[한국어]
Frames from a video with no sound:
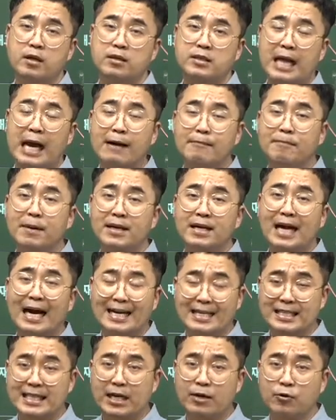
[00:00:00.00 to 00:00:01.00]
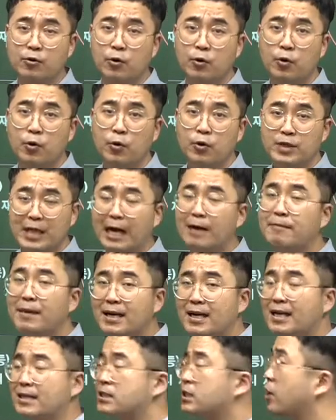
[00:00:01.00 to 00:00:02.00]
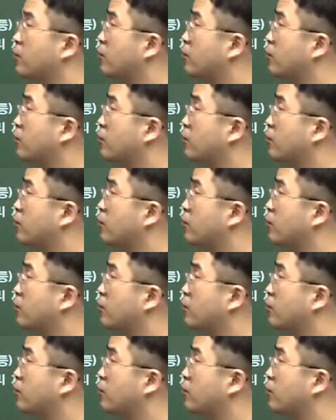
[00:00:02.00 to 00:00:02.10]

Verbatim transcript: 당파를 가리지 않고 당파를 가리지